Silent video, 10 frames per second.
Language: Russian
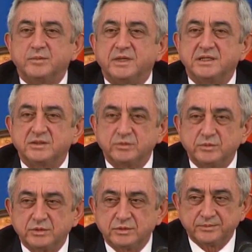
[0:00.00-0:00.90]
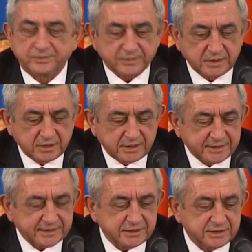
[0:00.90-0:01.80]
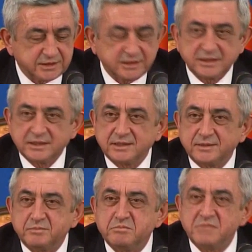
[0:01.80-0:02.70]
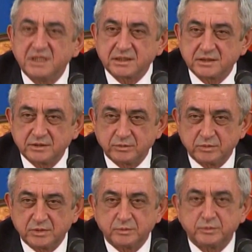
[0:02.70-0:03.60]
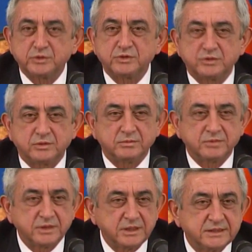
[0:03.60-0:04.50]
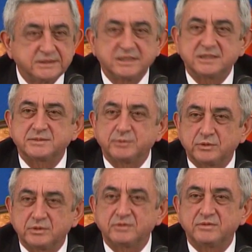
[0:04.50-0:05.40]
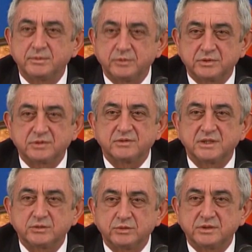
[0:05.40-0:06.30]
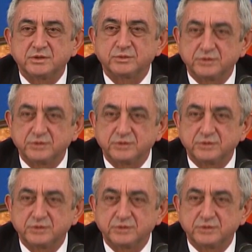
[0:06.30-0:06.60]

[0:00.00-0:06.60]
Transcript: поэтому решение мирным путем тех спорных вопросов, которые